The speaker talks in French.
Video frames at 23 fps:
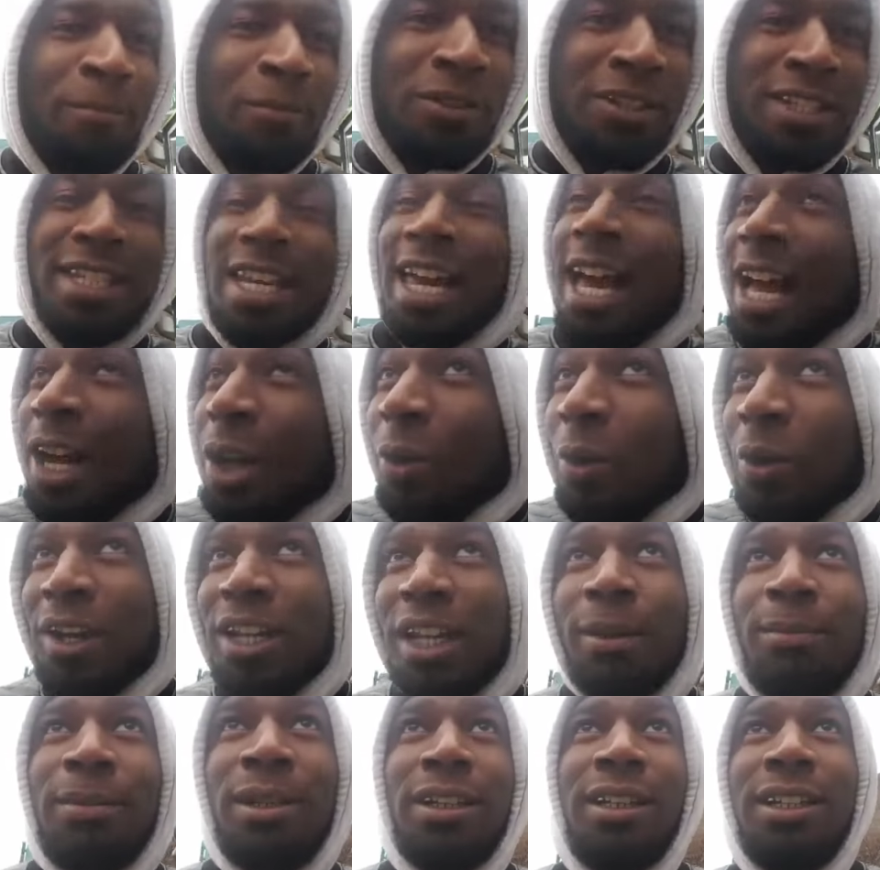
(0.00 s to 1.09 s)
C'est
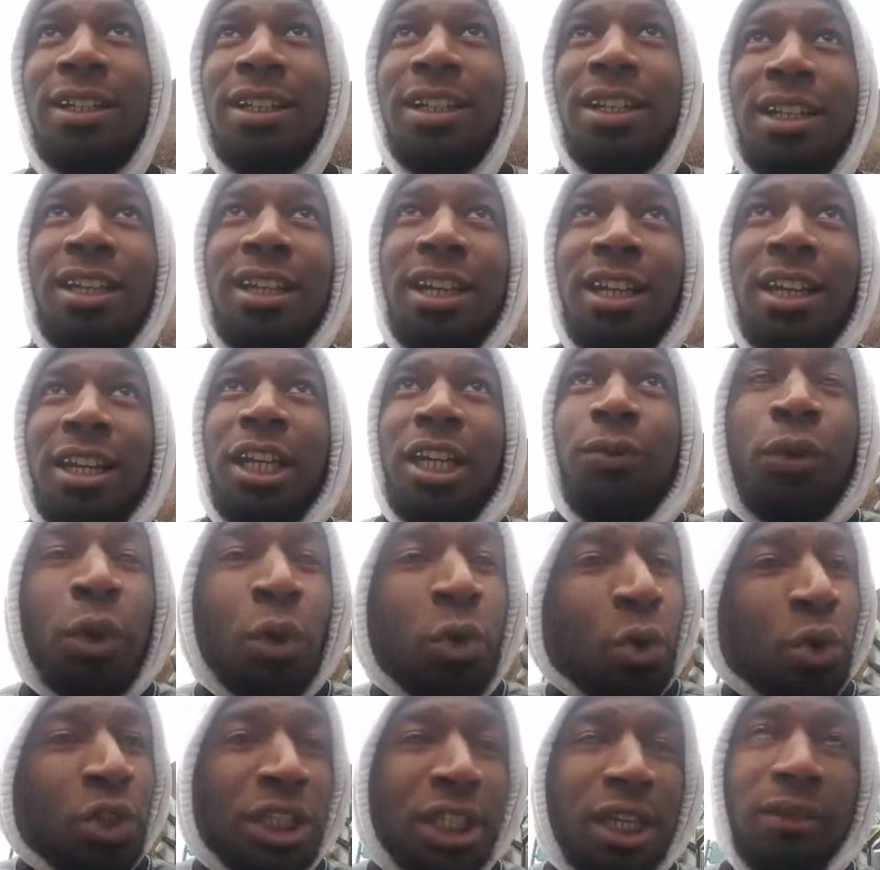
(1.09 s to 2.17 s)
incroyable. Il faut
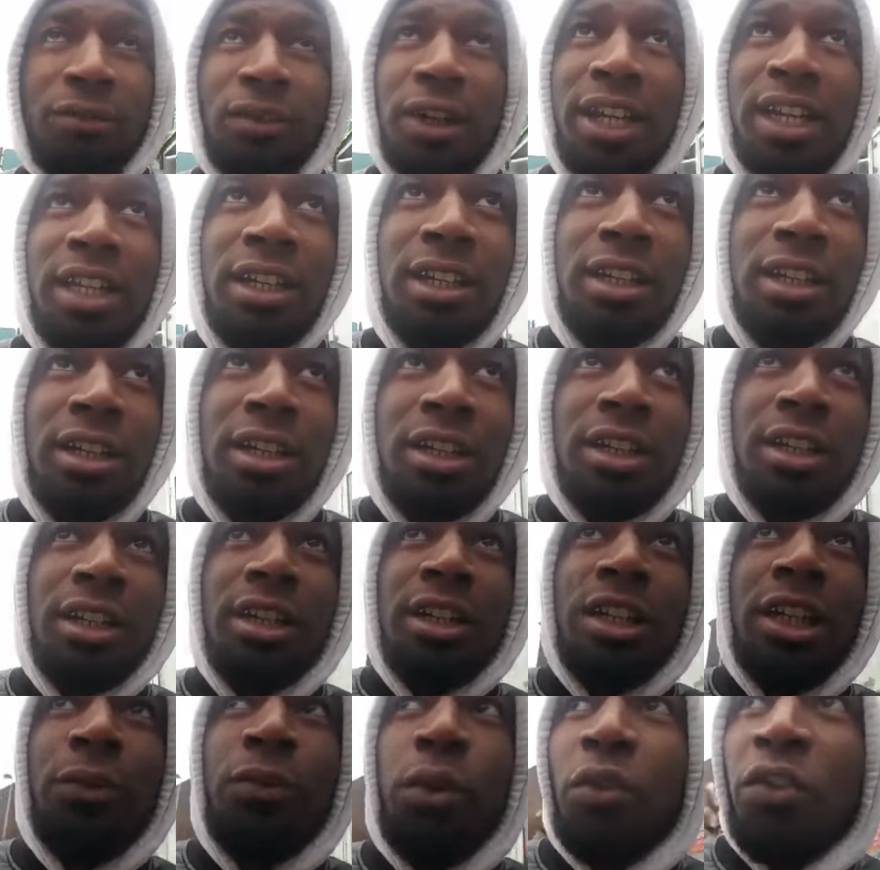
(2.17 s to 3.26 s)
qu'on se réveille.
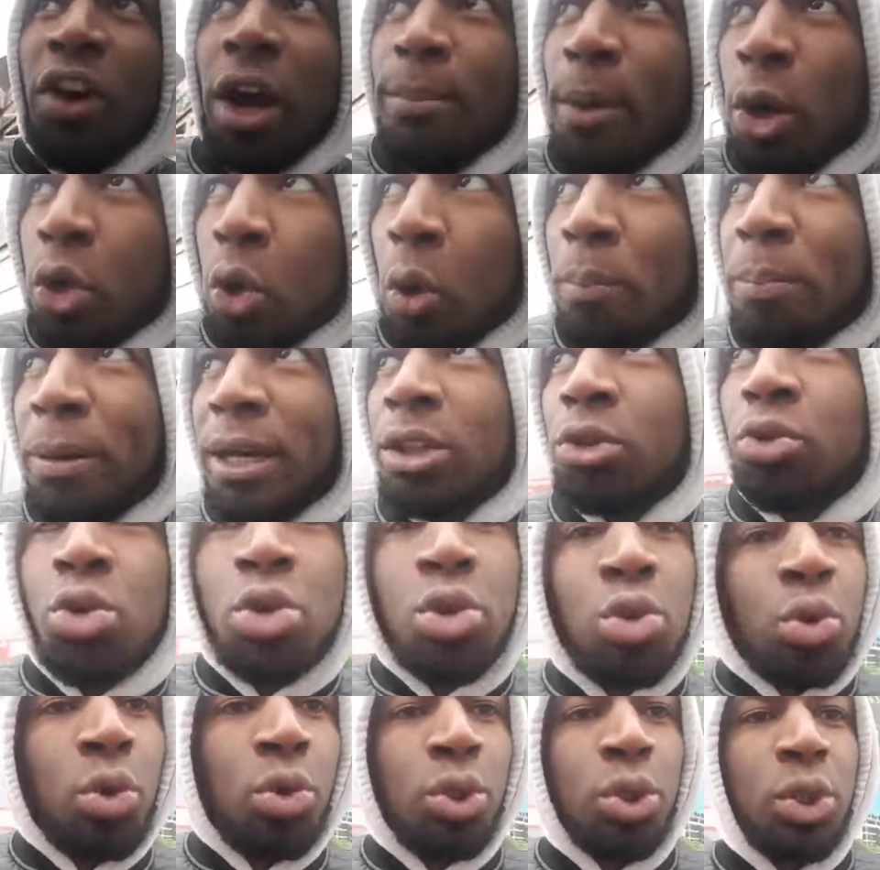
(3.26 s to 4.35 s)
Il faut vraiment qu'on prenne
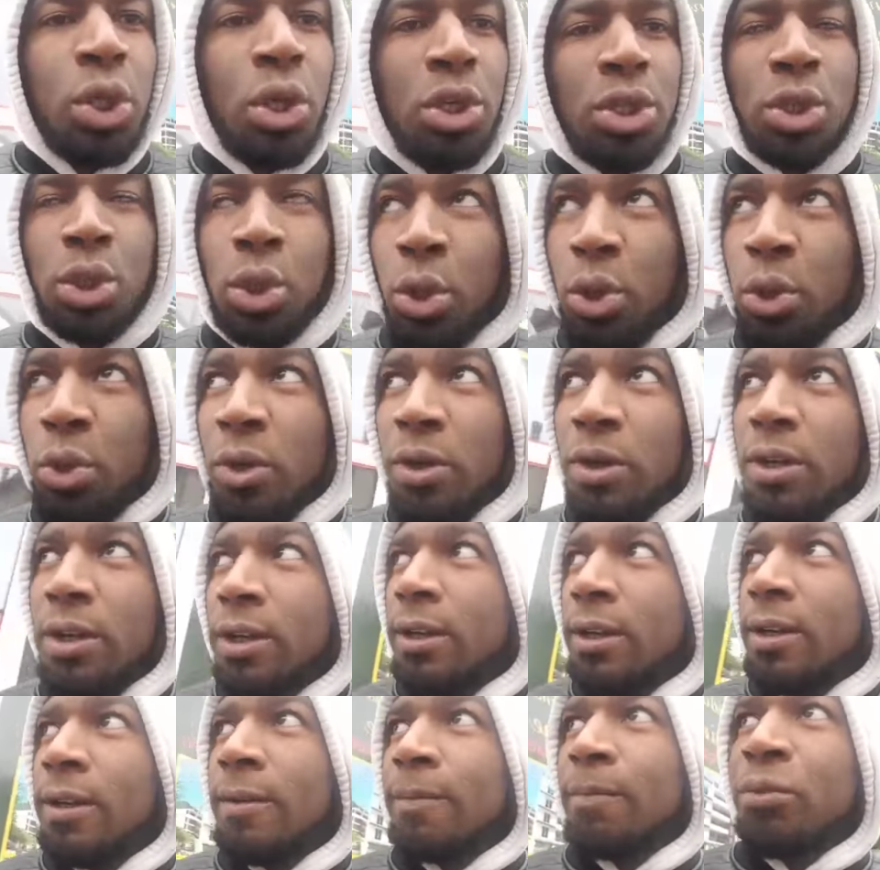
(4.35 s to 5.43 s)
tous conscience que
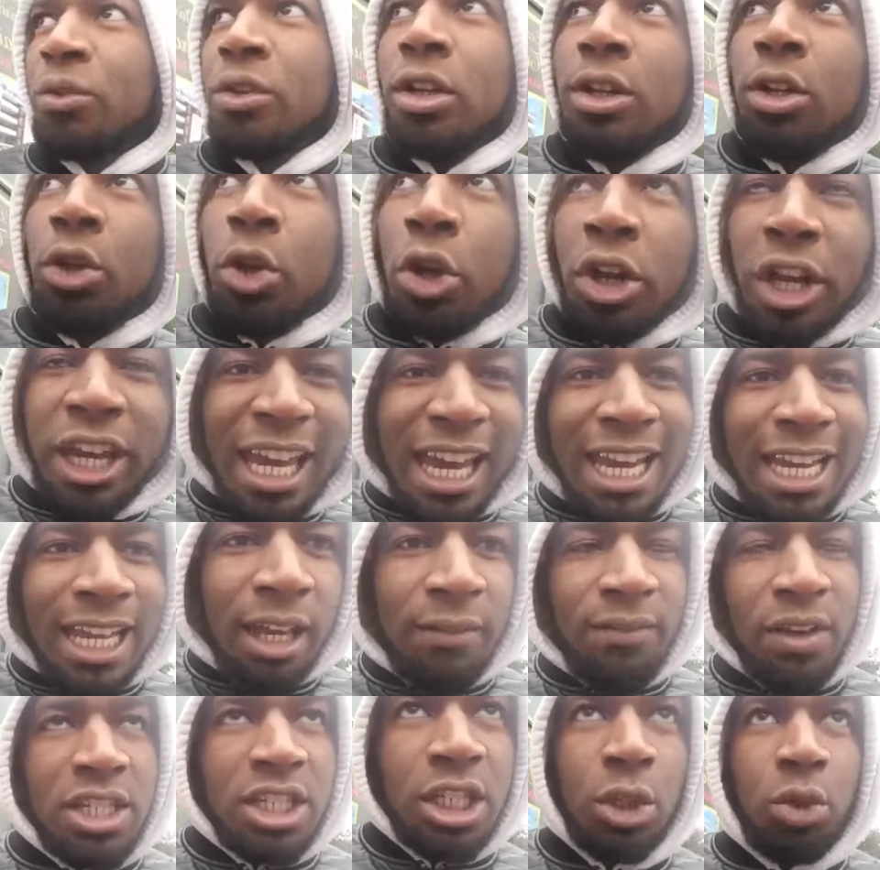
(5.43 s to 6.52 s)
le réel
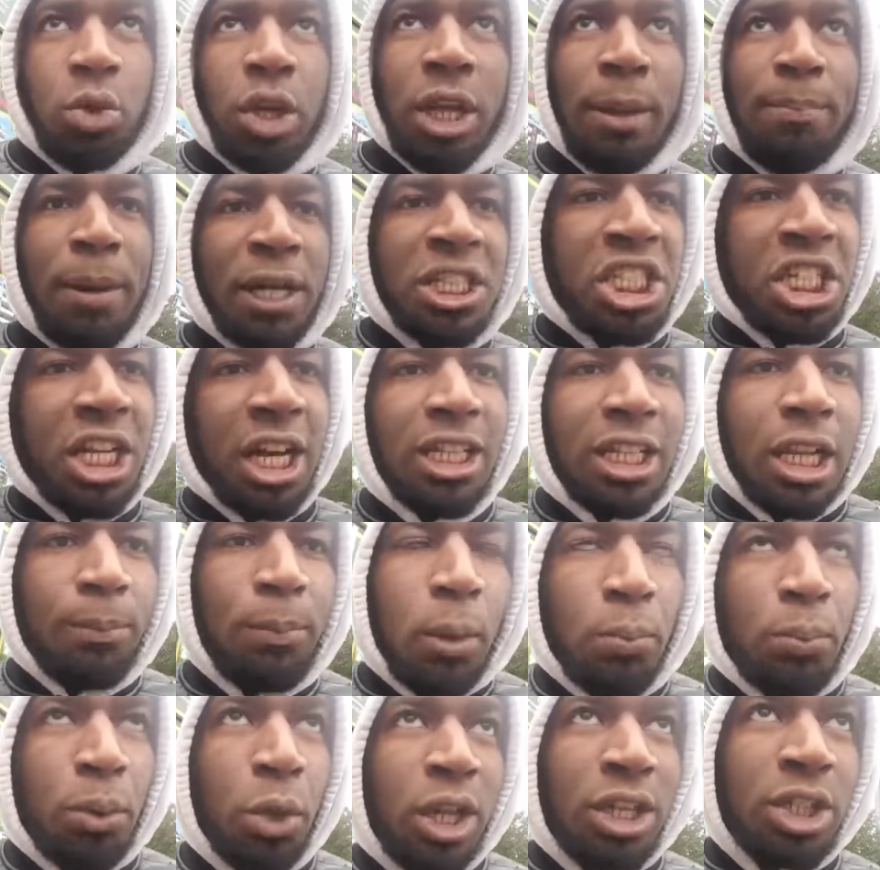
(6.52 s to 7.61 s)
réveil citoyen partira de la
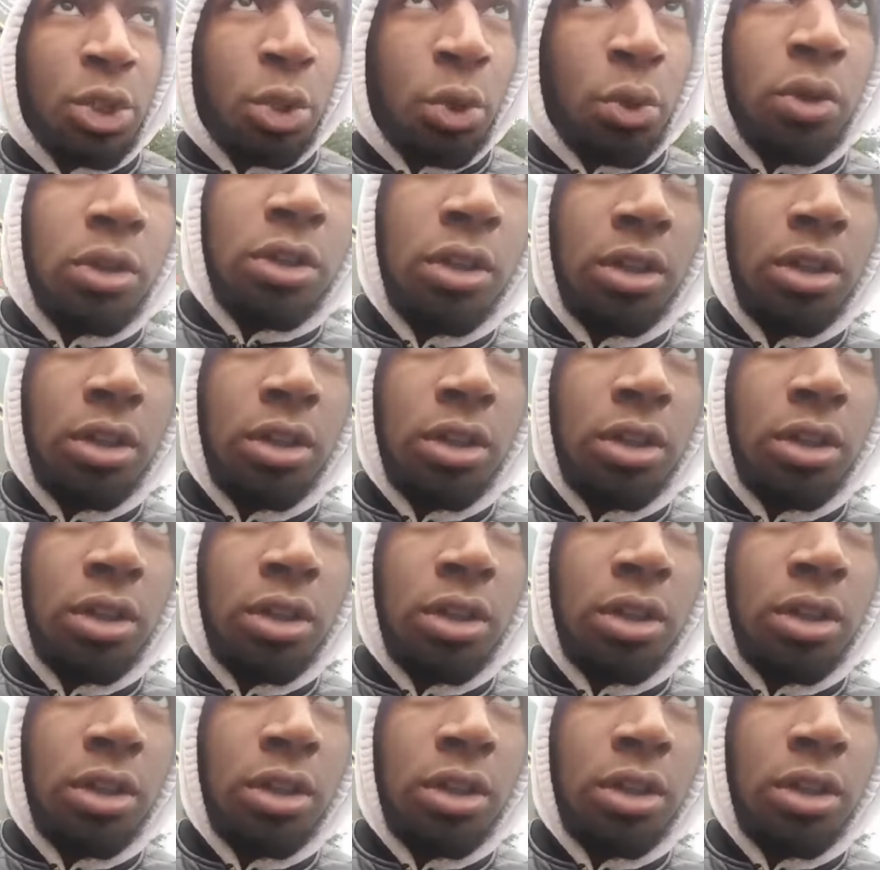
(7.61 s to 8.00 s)
population.